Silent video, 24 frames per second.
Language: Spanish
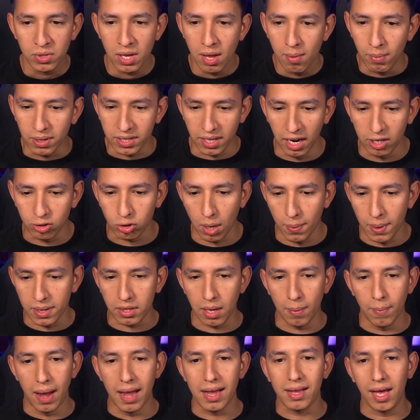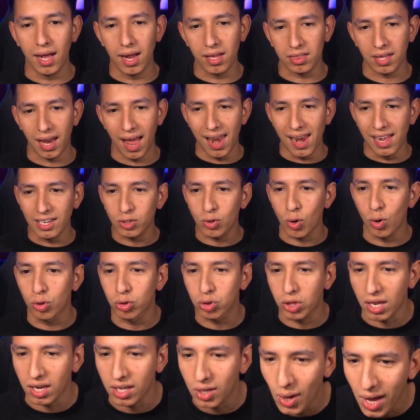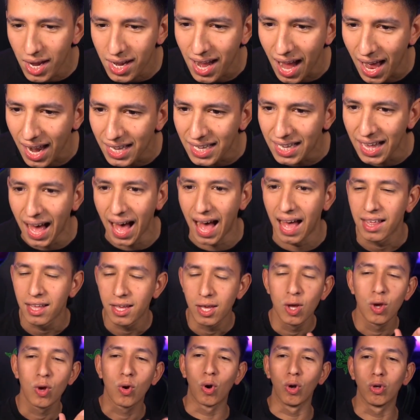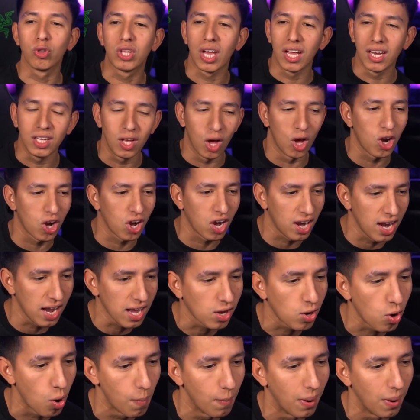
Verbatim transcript: Mañana solamente que va a traerles contenido de calidad, contenido rico.